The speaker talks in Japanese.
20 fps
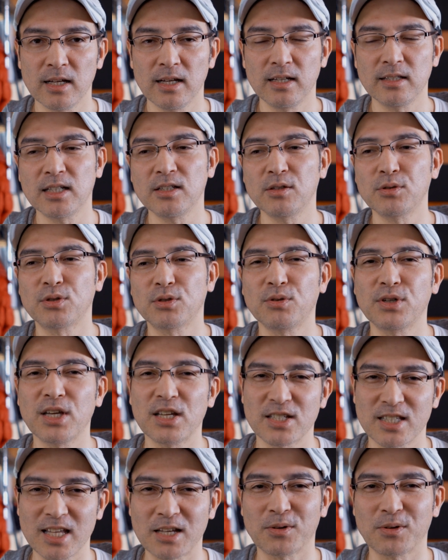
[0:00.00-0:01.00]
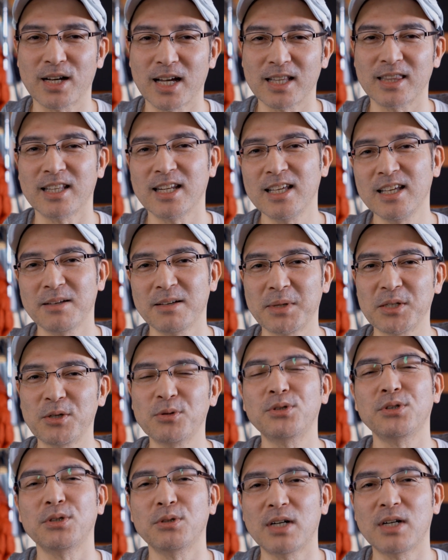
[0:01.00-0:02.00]
え何を表現したいのかってね、まあ、
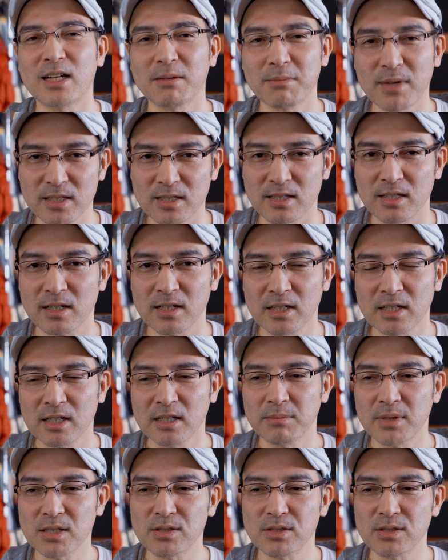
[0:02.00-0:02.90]
よく言われます、